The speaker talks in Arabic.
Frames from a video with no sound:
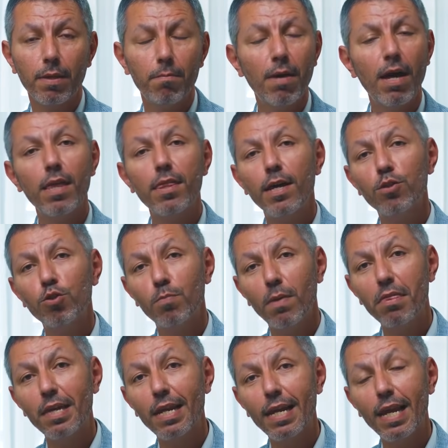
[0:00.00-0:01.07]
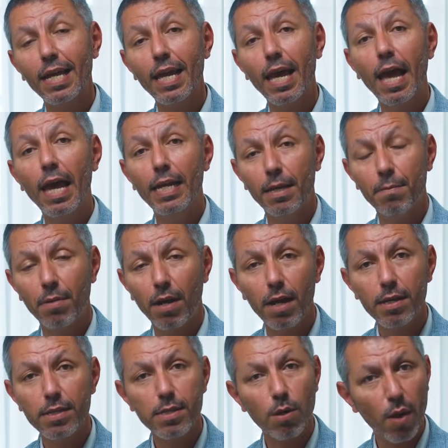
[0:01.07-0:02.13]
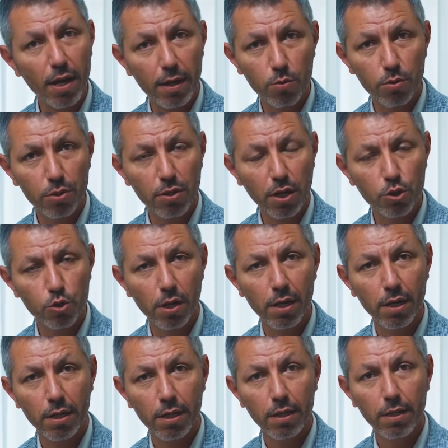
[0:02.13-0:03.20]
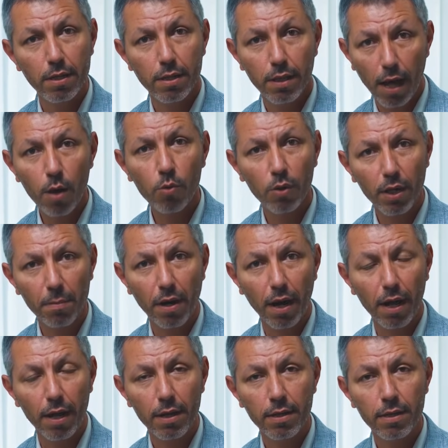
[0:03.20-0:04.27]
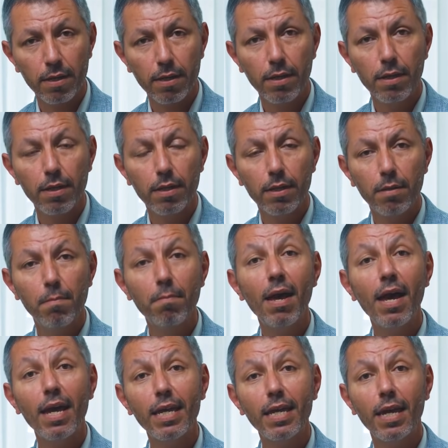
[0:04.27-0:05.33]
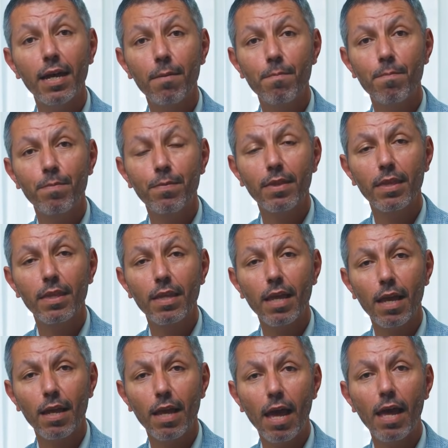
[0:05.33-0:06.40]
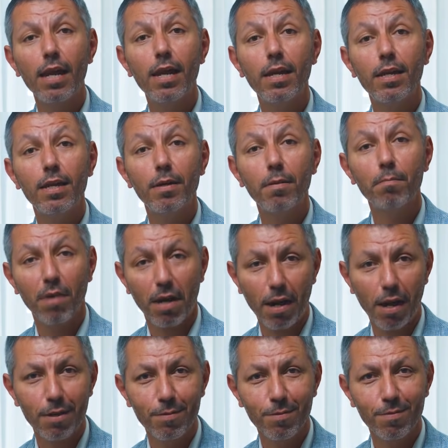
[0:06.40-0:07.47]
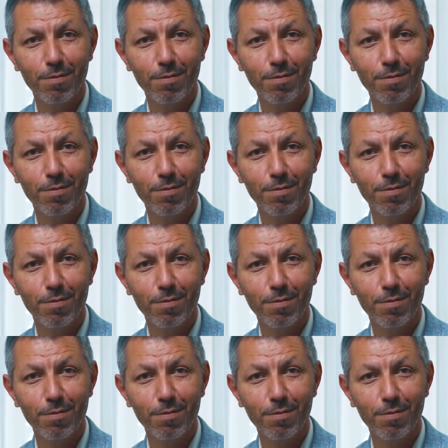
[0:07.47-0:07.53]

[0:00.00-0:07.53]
ماذا تمثل لك الامرأة؟ سواء كنت رجل أو امرأة ما هي المرأة؟